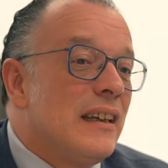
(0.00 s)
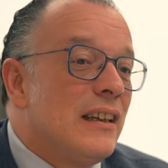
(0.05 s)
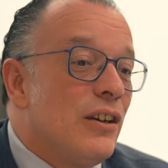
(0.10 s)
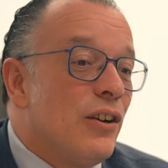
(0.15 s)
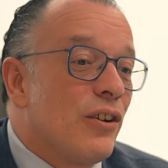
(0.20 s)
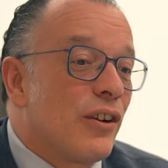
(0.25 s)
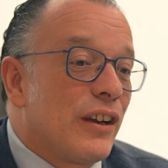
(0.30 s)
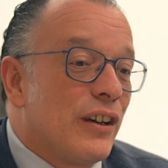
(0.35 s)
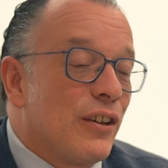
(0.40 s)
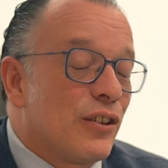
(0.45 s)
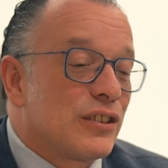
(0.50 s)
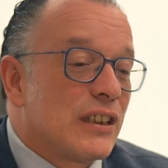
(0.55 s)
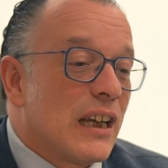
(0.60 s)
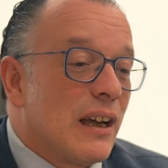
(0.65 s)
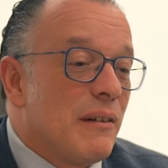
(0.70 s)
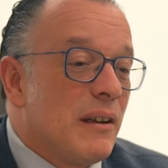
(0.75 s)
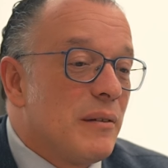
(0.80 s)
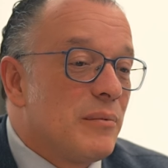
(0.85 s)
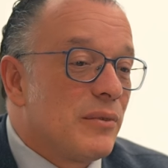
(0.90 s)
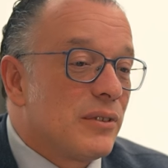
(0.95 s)
Lo que no
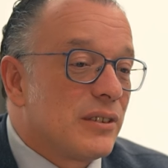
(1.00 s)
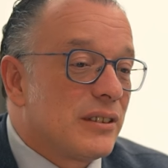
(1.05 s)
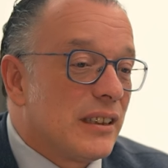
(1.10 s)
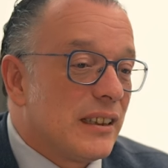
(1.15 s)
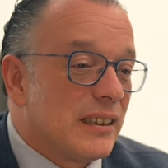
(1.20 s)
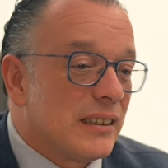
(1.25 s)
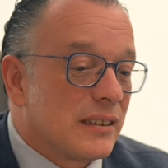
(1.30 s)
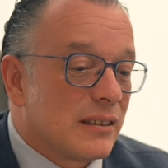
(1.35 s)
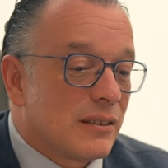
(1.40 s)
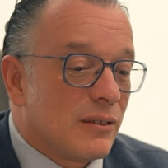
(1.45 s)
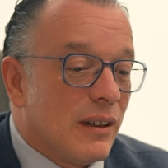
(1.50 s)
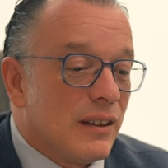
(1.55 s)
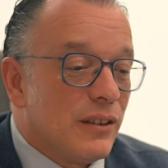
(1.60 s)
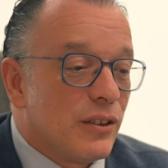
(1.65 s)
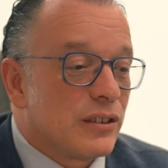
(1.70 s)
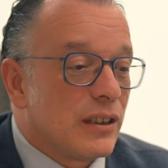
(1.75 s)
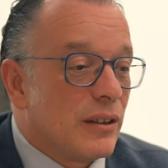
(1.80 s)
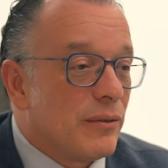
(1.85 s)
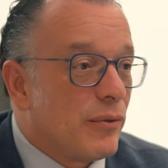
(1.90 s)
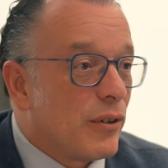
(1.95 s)
sabemos es
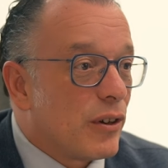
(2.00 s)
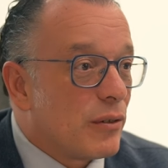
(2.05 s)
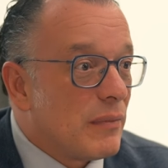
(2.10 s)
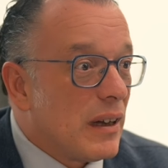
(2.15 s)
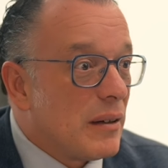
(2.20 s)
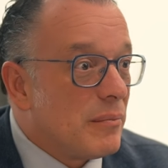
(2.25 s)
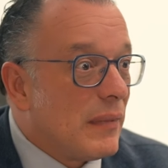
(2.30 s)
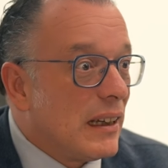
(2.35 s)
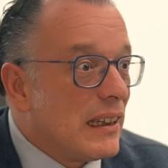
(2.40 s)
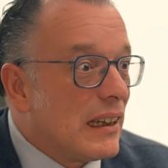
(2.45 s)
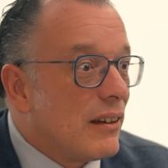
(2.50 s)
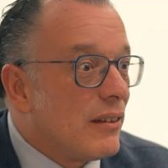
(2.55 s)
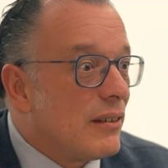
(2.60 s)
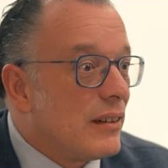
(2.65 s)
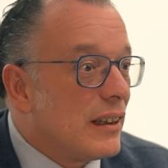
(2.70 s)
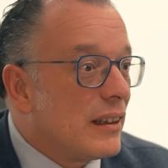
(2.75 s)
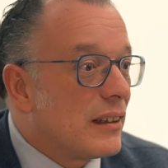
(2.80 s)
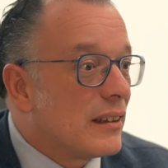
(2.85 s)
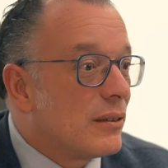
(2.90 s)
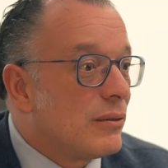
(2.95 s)
cuándo se forma en
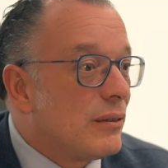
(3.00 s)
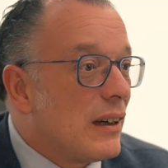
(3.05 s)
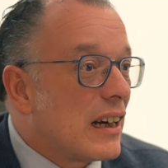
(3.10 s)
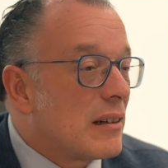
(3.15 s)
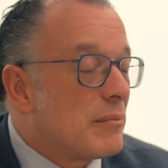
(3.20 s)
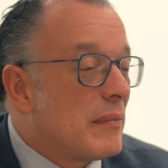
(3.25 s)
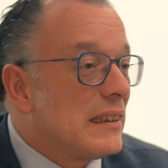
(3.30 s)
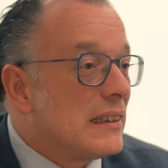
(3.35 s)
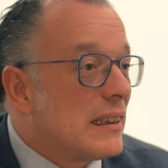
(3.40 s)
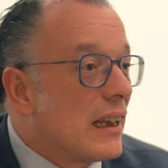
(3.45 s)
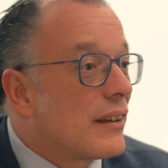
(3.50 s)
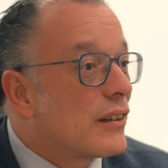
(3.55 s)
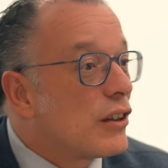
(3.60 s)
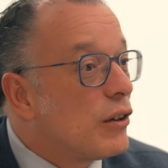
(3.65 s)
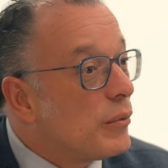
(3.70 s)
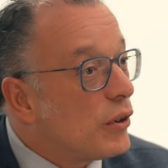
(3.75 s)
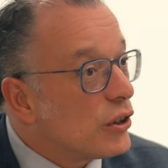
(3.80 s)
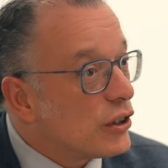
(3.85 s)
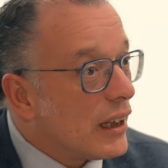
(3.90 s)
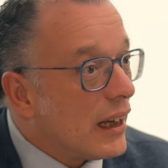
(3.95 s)
Valladolid una hermandad
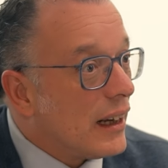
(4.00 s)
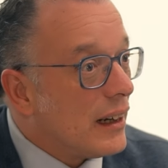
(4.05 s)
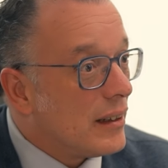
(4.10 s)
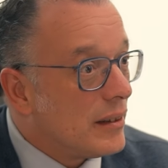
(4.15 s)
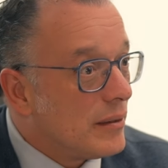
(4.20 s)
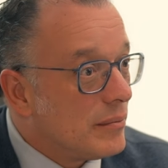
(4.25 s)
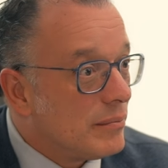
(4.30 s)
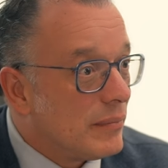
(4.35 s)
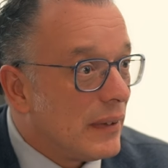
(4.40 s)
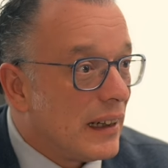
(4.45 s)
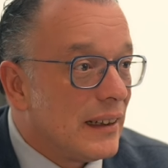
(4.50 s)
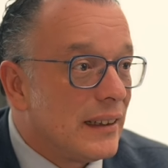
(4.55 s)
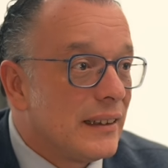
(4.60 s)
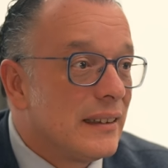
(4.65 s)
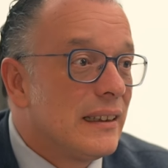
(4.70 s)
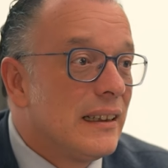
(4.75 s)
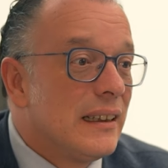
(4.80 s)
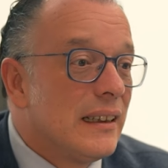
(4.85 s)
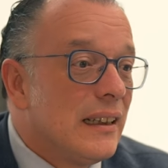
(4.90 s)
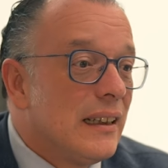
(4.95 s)
como tal.
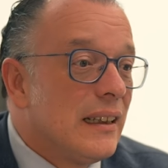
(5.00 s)
¿vale?